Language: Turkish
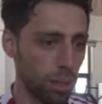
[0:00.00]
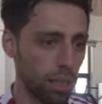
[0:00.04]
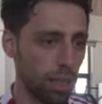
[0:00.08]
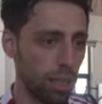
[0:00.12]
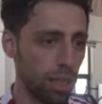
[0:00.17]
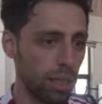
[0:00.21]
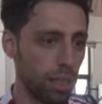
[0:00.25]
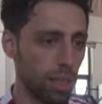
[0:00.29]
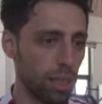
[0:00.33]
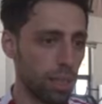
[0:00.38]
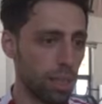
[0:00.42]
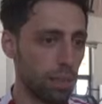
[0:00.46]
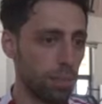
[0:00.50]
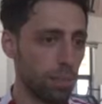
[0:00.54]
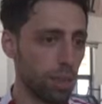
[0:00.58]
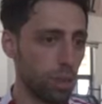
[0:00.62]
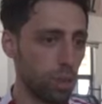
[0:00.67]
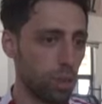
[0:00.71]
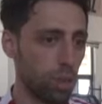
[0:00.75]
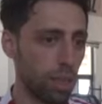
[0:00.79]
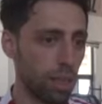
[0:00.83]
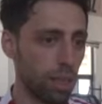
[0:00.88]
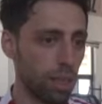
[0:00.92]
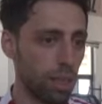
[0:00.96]
milli takıma
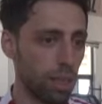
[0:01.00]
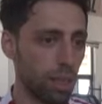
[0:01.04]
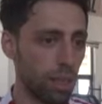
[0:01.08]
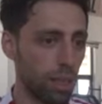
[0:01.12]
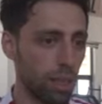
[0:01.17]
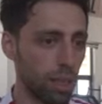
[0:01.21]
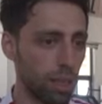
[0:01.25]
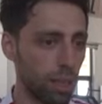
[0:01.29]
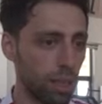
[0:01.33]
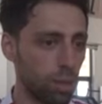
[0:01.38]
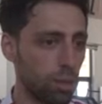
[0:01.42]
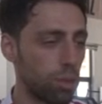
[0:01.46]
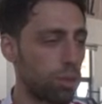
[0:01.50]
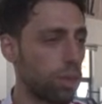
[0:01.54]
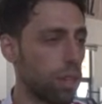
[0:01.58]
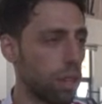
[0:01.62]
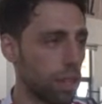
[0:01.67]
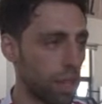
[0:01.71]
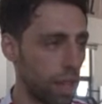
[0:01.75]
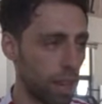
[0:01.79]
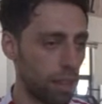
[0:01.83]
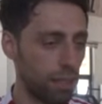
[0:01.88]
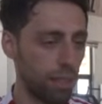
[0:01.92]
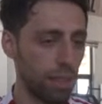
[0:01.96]
şu anda e,
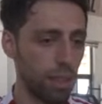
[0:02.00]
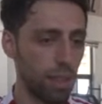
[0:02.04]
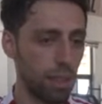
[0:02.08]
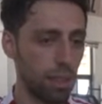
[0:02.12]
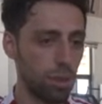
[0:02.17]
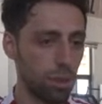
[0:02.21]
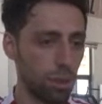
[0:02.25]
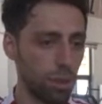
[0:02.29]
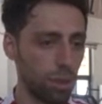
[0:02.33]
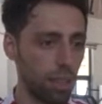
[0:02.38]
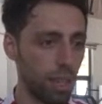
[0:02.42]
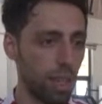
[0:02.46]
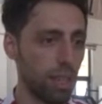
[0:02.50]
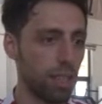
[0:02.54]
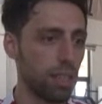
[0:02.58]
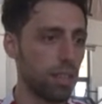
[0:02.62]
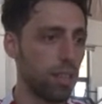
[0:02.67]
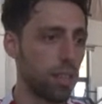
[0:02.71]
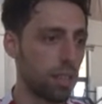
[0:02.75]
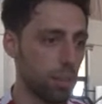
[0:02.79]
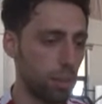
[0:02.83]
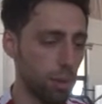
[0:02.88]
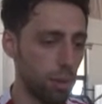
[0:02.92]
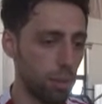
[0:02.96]
Türkiye Kayak Federasyonu,
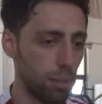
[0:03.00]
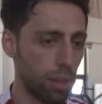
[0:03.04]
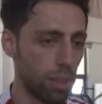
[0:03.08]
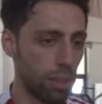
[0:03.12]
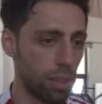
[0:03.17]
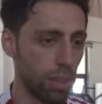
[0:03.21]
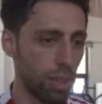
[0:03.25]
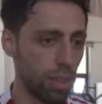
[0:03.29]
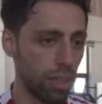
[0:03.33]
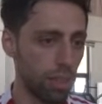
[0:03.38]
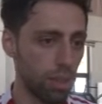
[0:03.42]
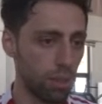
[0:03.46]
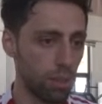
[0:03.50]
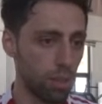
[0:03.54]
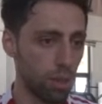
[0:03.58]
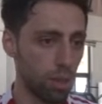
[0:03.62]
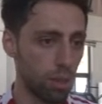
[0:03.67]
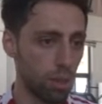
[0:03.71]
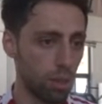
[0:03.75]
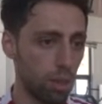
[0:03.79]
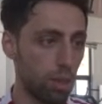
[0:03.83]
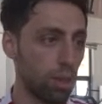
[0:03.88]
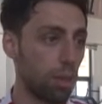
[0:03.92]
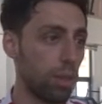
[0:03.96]
Gençlik ve Spor
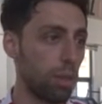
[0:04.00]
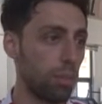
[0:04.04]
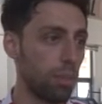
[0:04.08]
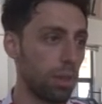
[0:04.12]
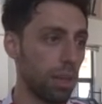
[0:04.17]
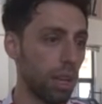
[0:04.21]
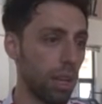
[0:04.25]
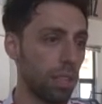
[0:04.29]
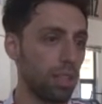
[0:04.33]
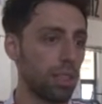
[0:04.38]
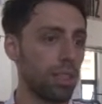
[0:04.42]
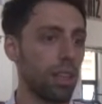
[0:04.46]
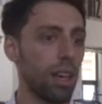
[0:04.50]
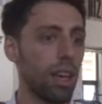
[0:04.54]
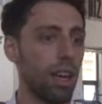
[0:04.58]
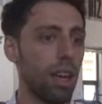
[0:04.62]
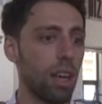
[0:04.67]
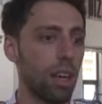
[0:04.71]
Bakanlığımız, Türkiye Olimpiyat